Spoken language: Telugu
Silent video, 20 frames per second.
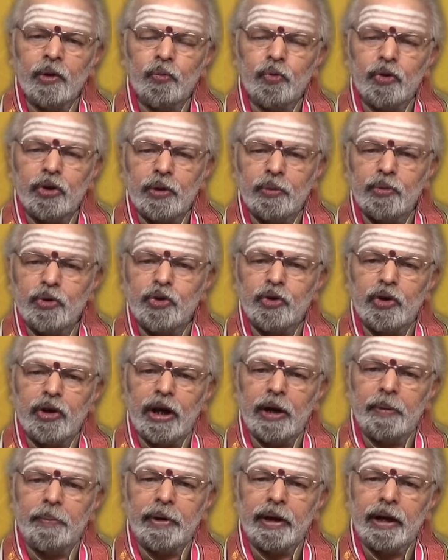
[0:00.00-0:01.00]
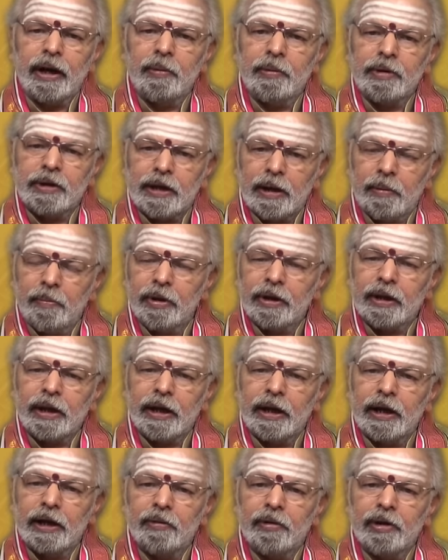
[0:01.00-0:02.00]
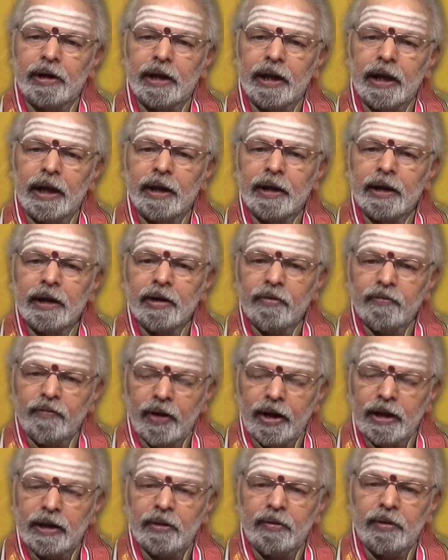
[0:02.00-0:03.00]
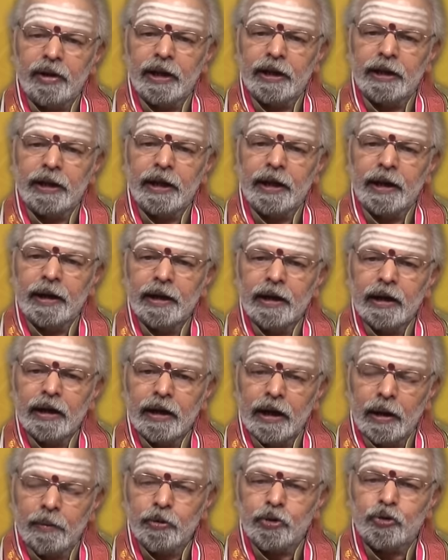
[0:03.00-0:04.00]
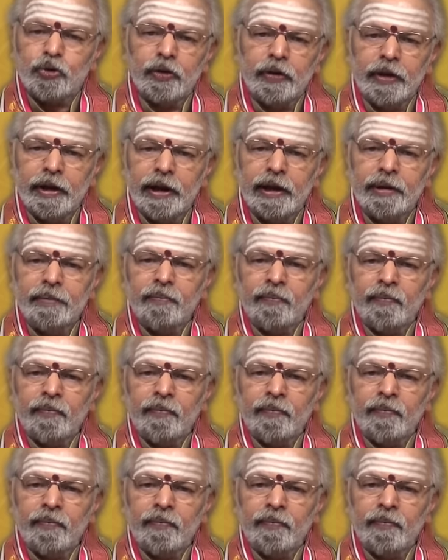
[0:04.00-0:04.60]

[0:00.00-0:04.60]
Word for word: వృత్తి ఉద్యోగాల పరంగా మీరు శ్రమకు తగినటువంటి ఫలితం అనేది లభిస్తుంది